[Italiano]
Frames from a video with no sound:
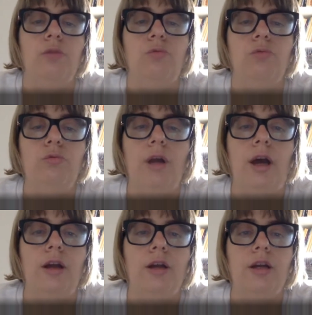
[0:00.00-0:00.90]

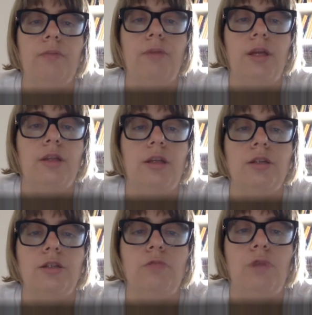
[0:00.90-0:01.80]
culturale che merita
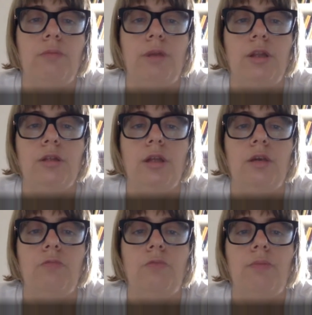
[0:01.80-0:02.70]

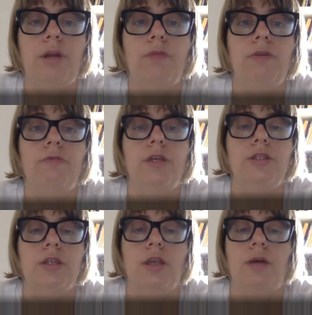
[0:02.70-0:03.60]
sicuramente una breve
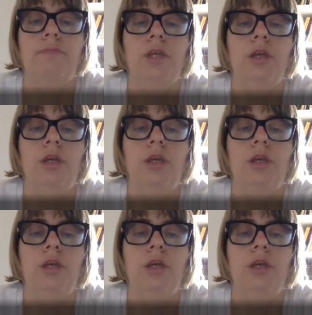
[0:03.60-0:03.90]
visita.